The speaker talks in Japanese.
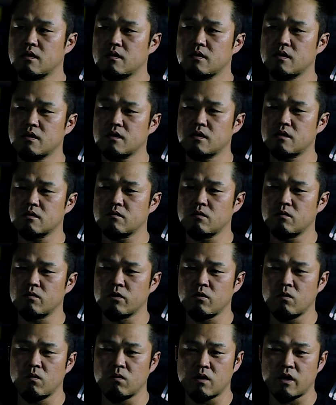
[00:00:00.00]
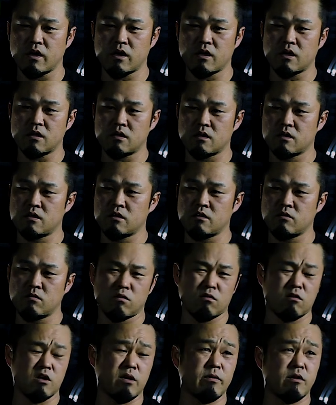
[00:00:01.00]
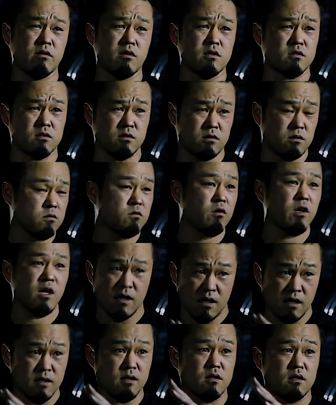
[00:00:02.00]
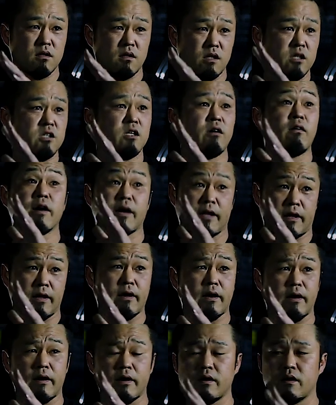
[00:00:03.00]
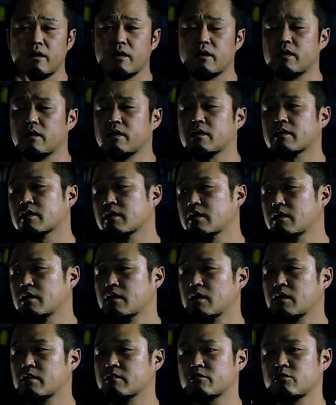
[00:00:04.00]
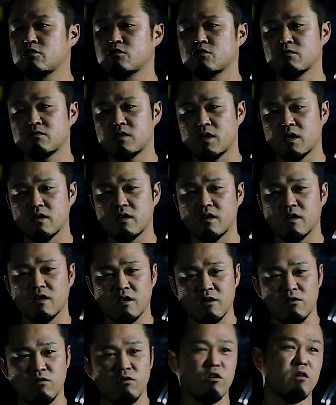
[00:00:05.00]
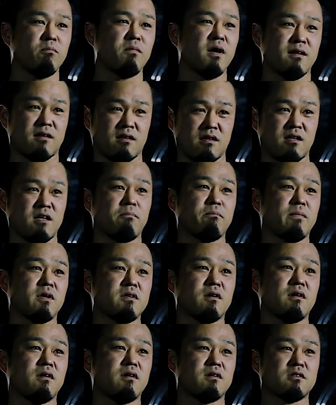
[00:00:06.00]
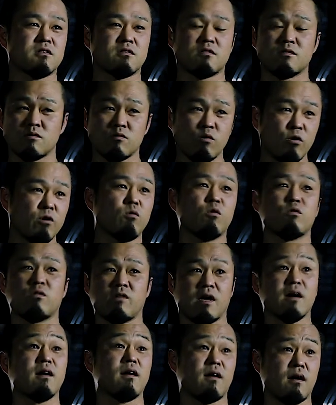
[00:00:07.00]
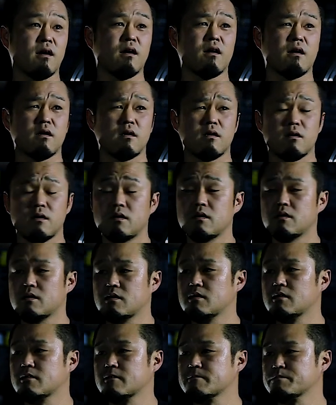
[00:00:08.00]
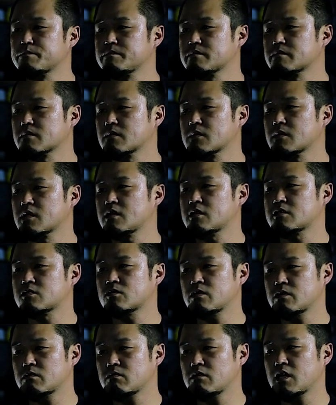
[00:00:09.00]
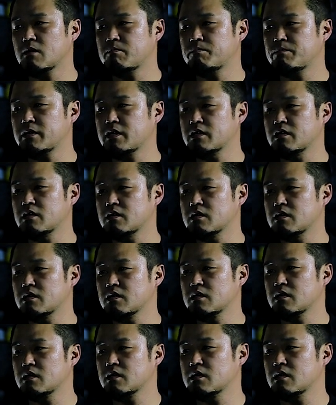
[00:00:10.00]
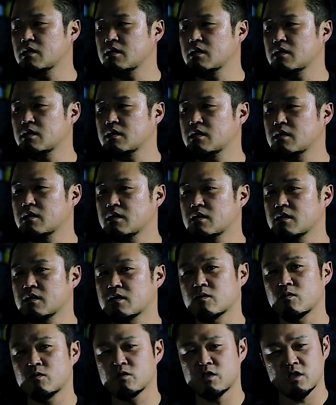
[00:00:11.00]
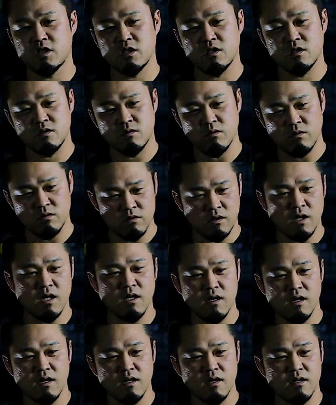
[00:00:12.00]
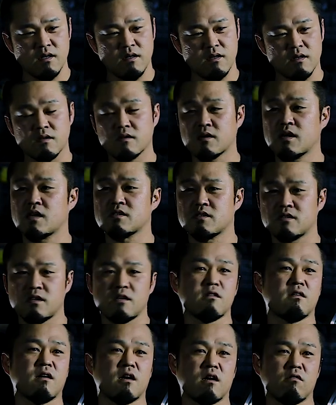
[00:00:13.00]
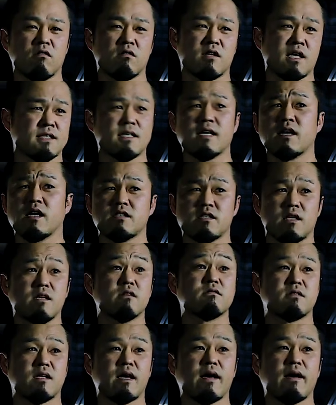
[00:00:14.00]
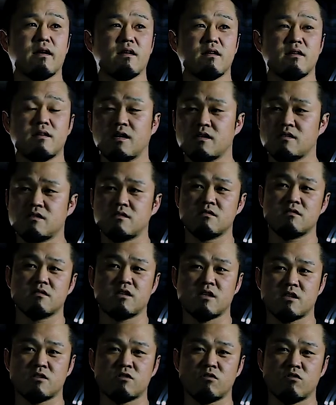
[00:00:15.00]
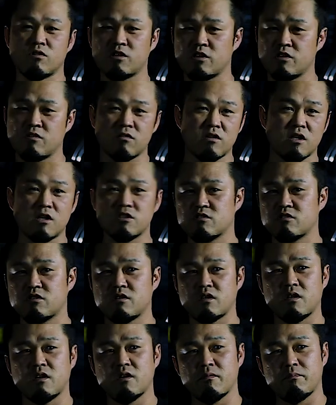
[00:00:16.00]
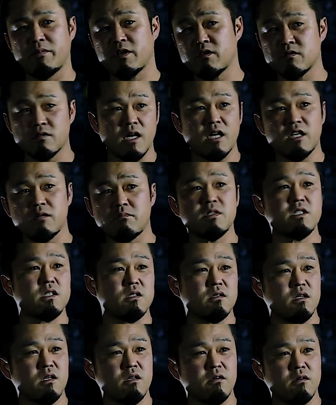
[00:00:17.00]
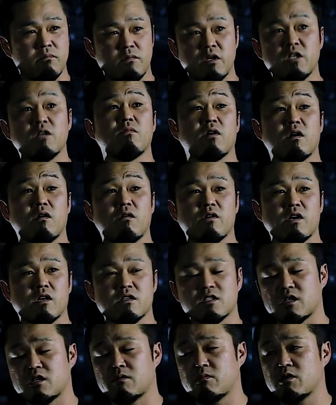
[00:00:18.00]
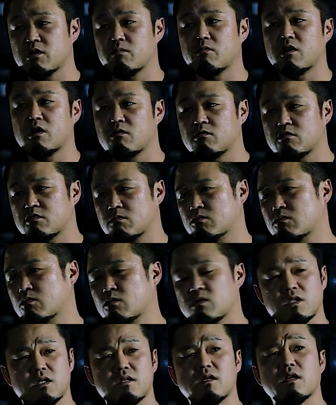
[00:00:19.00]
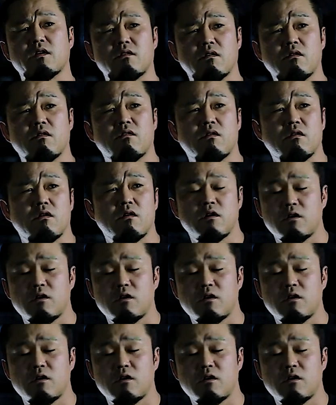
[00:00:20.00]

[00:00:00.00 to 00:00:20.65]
だからこの業界が日本のレベルがすごい上がってきたわけで、90年代からの今ってやっぱすごいことやから、でそれをやっぱり年取るから重ねるからこう出さないじゃなくて、出し続けてそれをいろんな人に、ビルダーに見てもらう、お客さんに見てもらうことも当然だけど、